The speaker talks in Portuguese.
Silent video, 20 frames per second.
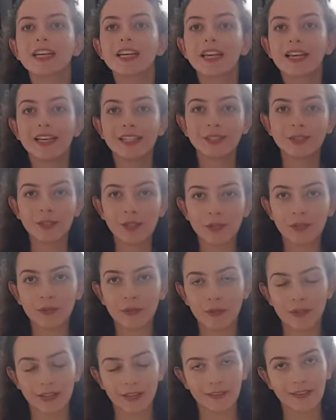Isso
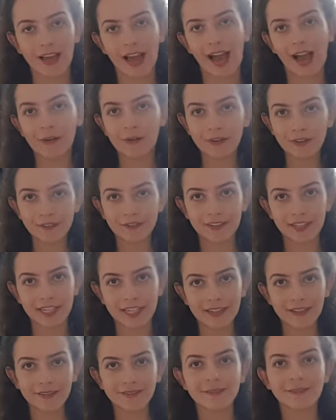inclui água
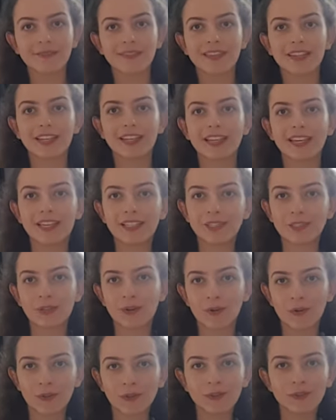fria,
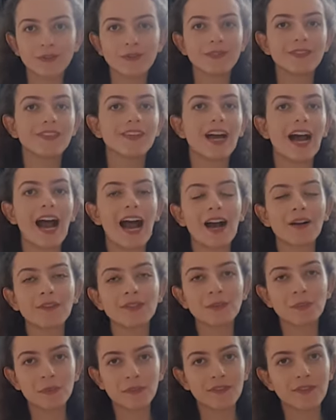esgoto,
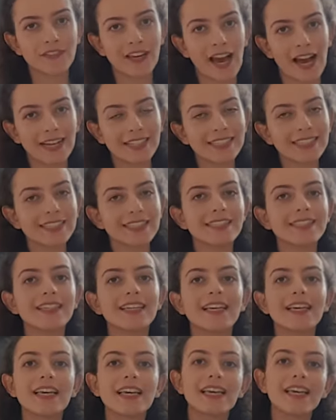águas pluviais
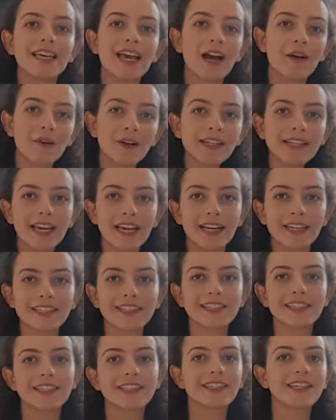e água
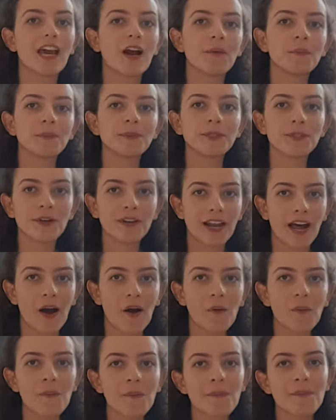quente, que é
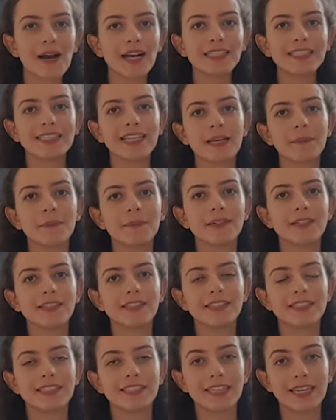opcional, mas
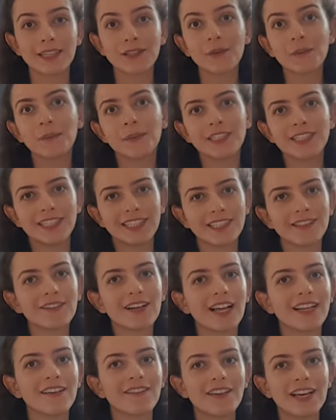tem sido pedido
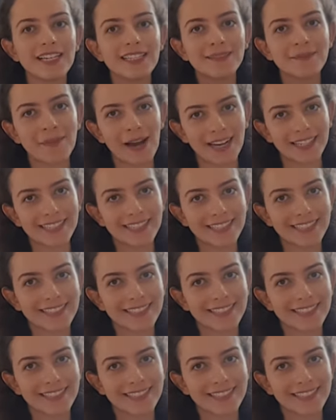cada vez mais.